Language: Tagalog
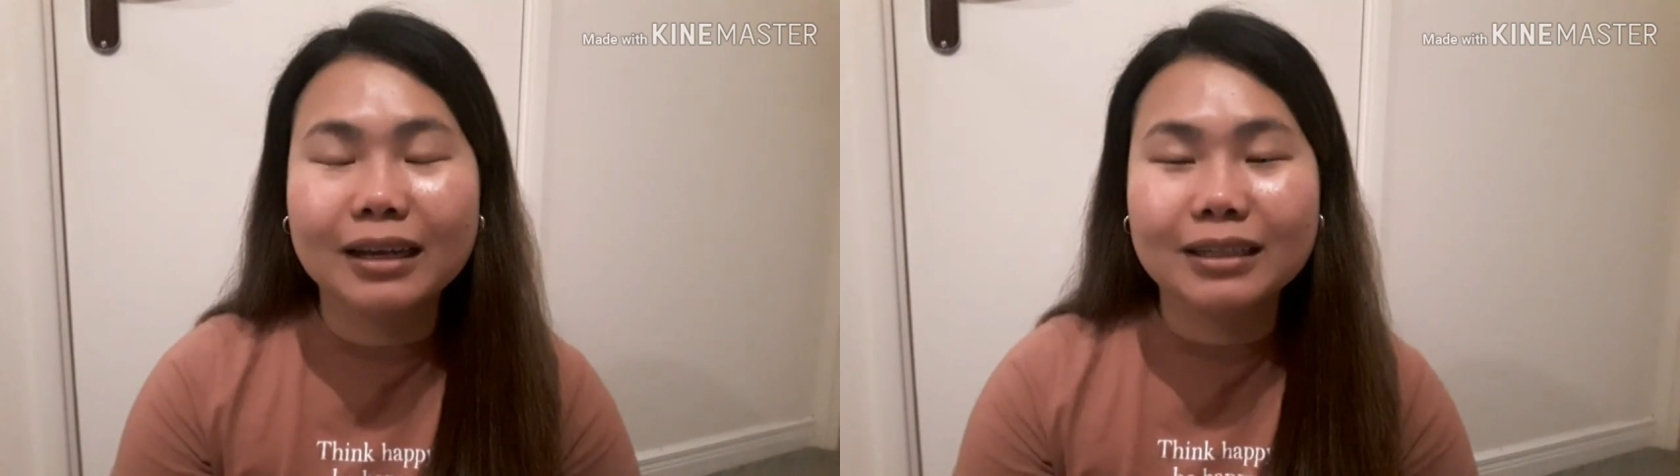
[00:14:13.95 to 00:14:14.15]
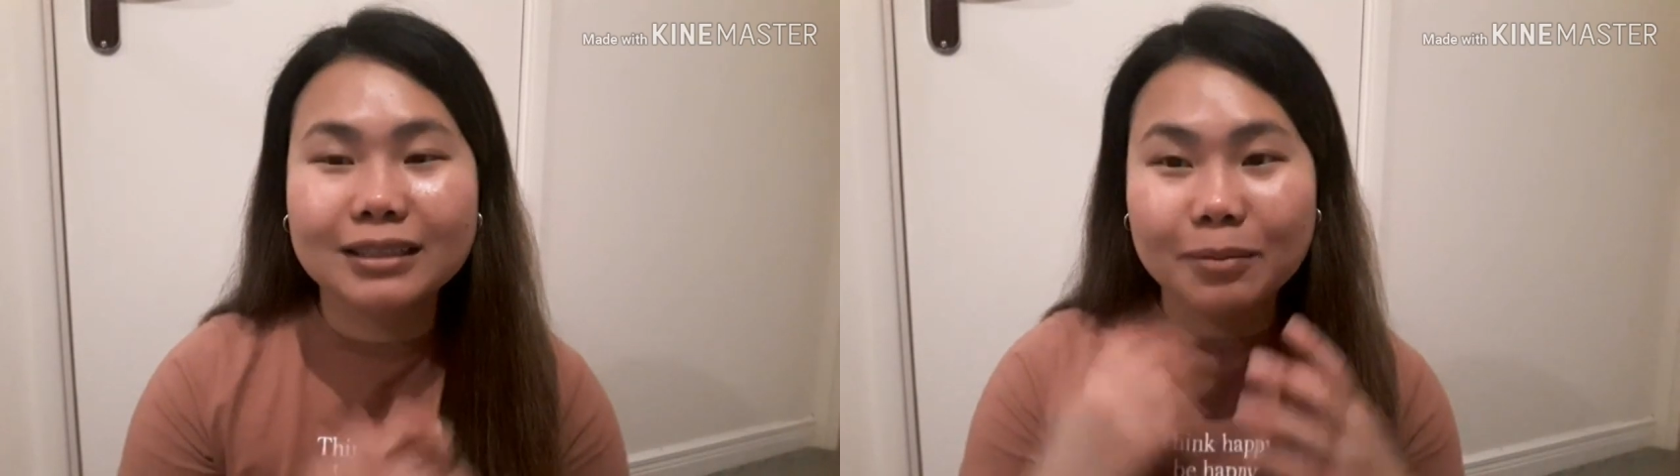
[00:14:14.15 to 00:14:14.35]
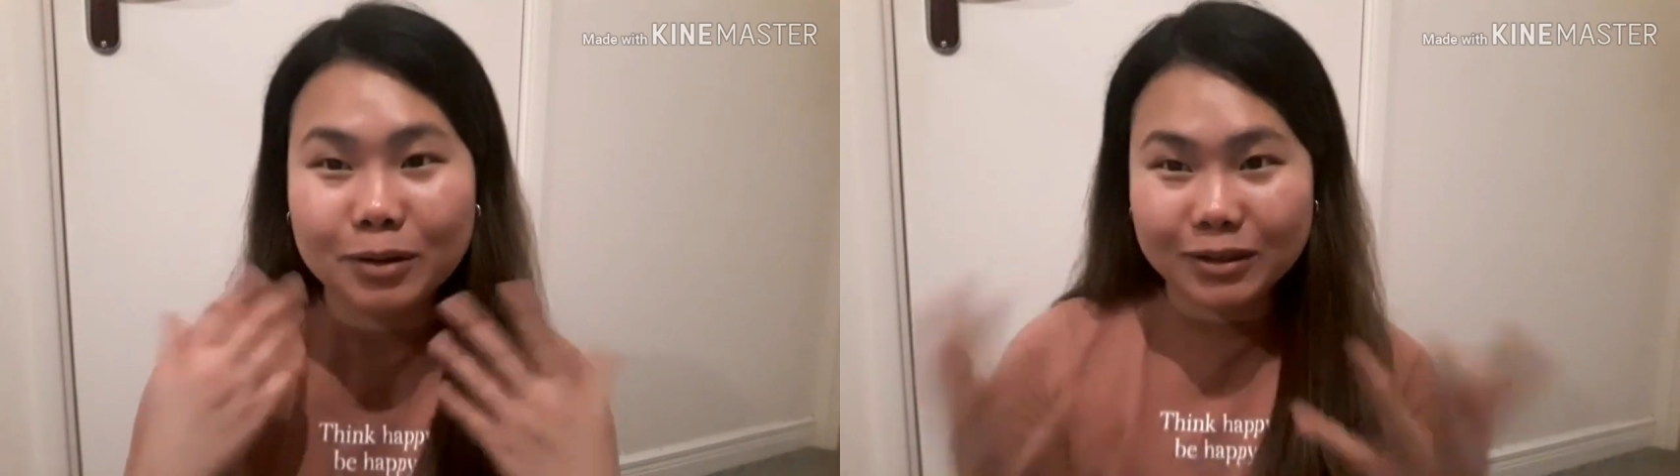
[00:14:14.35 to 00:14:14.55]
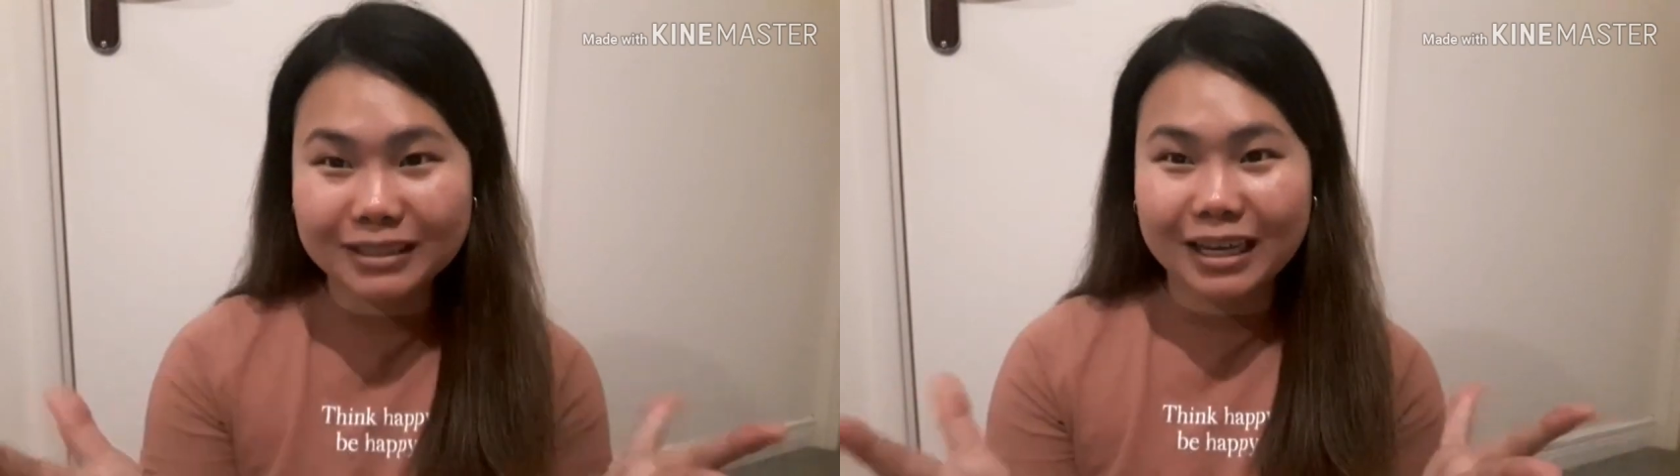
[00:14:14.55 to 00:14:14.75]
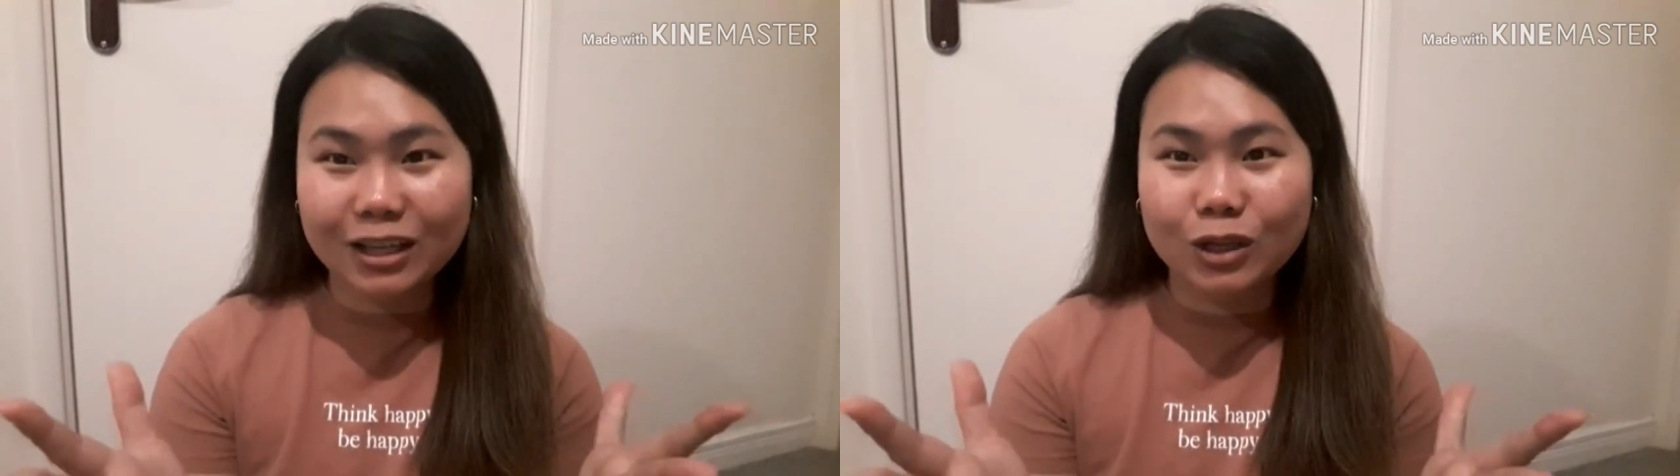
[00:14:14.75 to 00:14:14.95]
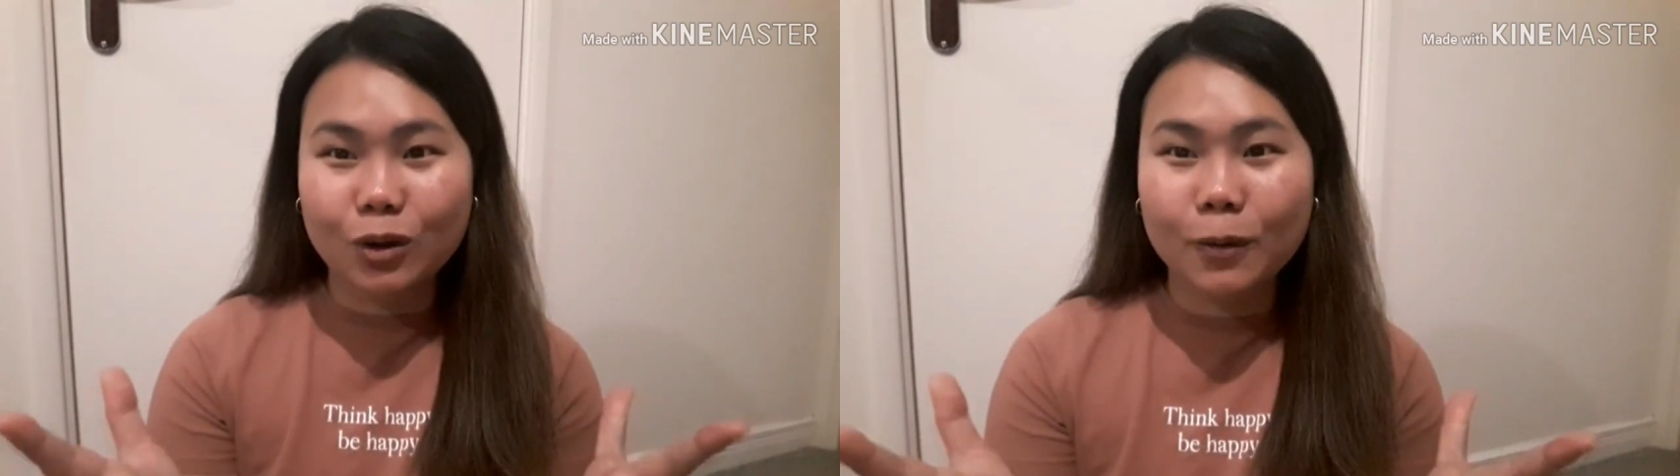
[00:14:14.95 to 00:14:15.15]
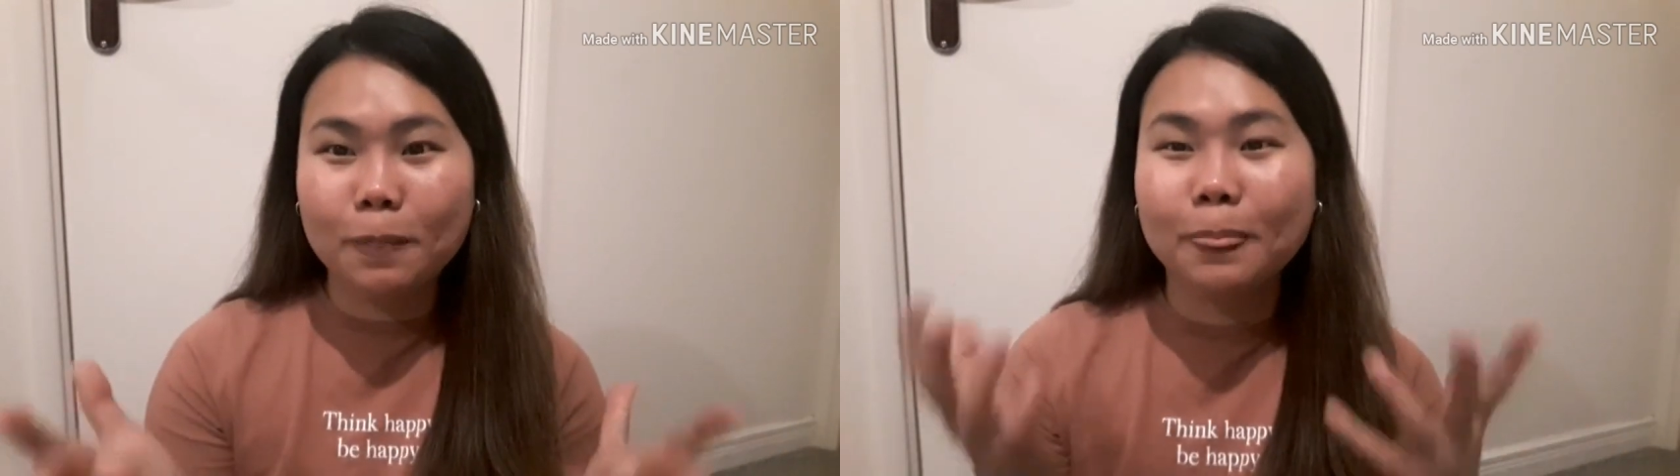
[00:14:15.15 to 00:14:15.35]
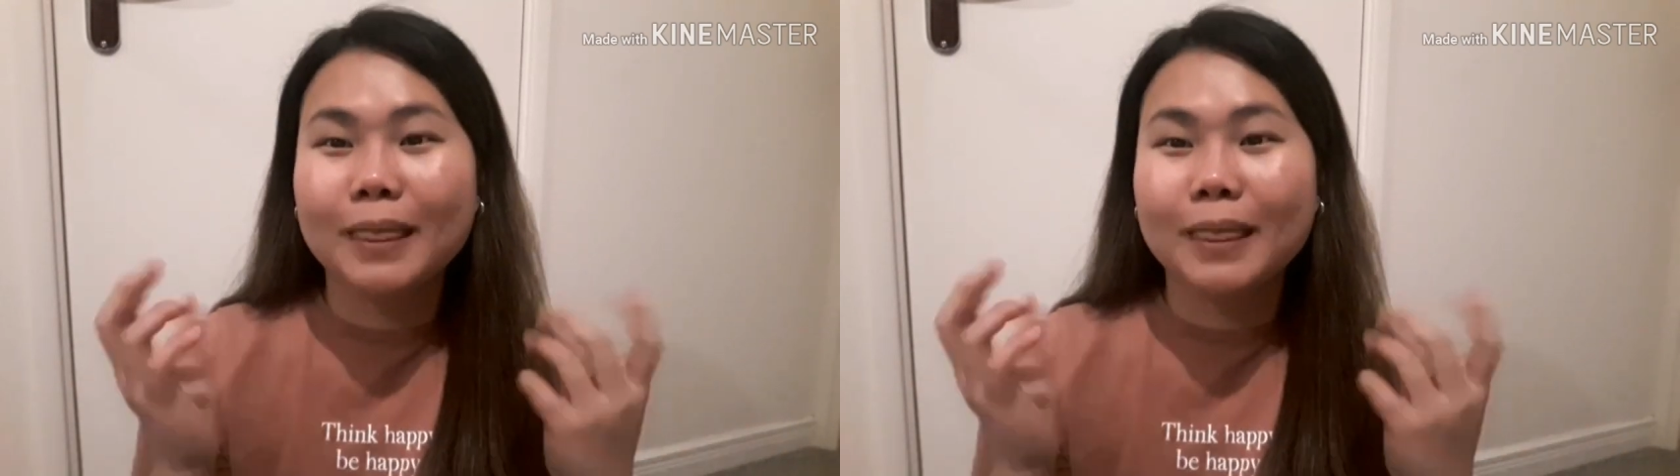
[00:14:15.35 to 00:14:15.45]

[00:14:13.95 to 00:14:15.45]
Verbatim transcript: naisabi ko na sa inyo